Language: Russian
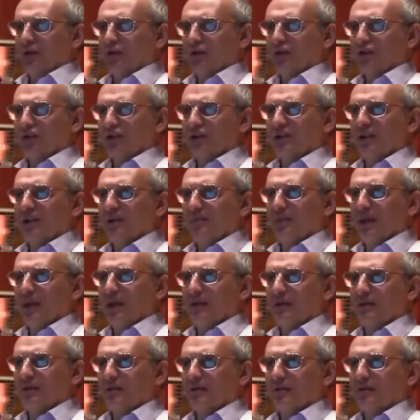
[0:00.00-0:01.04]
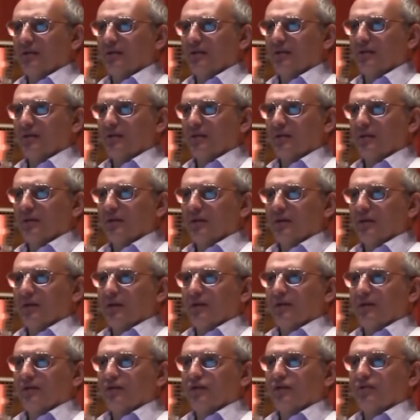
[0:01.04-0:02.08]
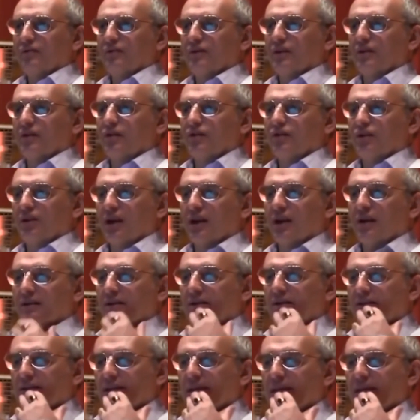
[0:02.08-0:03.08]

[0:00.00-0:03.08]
должен терпеть. В чем заключается